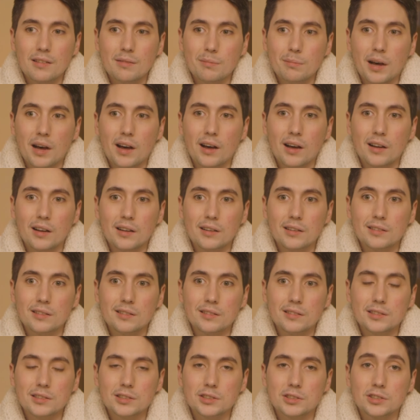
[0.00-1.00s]

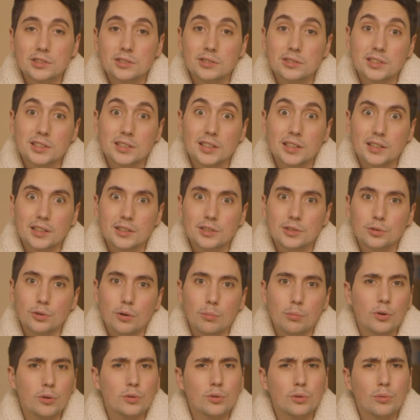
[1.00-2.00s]
bah, je serais
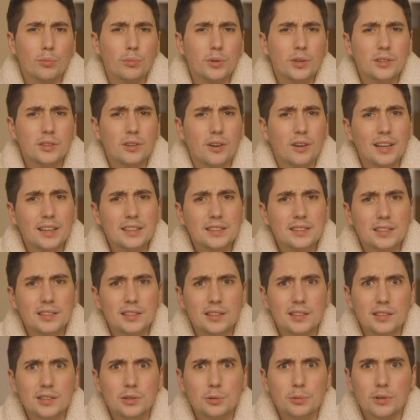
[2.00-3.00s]
sûrement tombé dans la
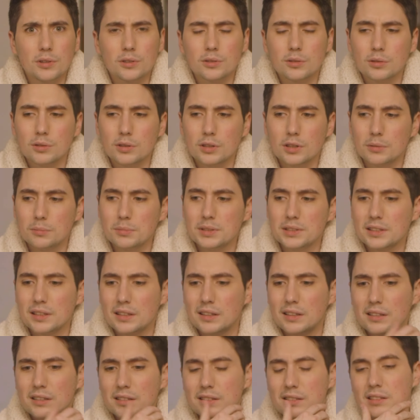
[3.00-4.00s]
télé ou un truc comme
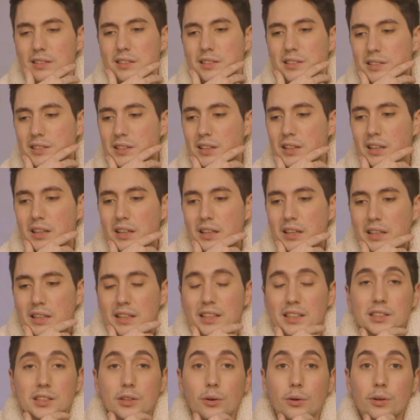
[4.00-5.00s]
ça. Et,
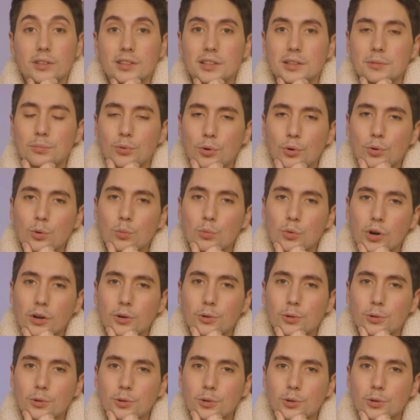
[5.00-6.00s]
ça aurait été beaucoup moins
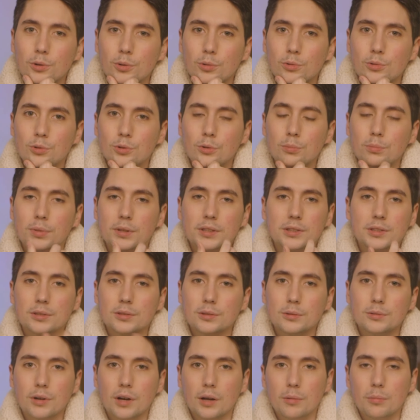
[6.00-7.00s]
cool que YouTube parce
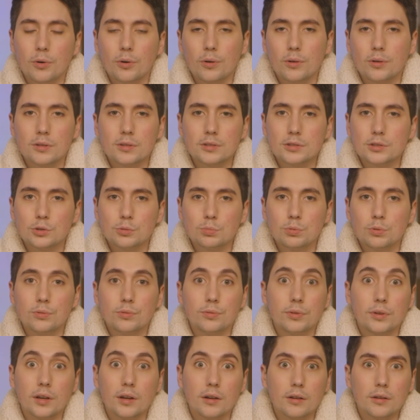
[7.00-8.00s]
que vraiment, euh, je peux
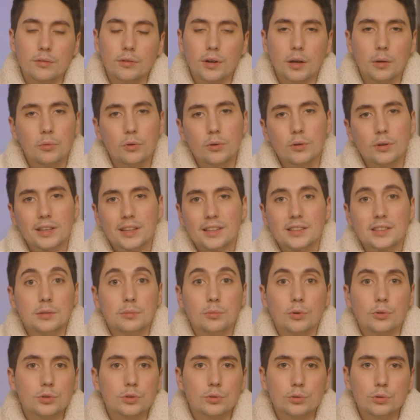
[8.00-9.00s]
faire vraiment
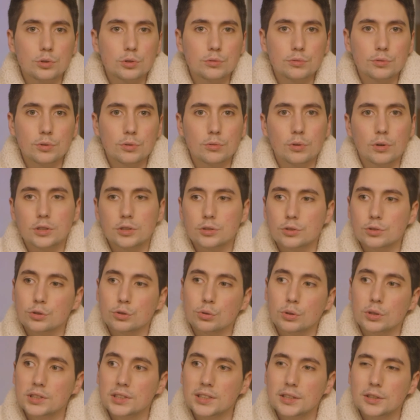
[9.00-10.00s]
quasiment ce que je veux. Quoi. Je
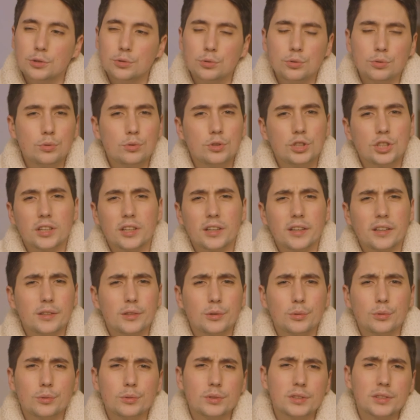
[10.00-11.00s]
choisis le sujet
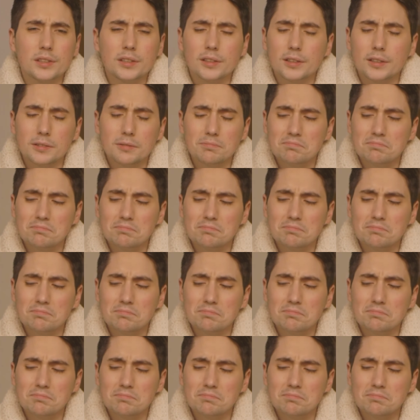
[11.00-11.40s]
et tout. C'est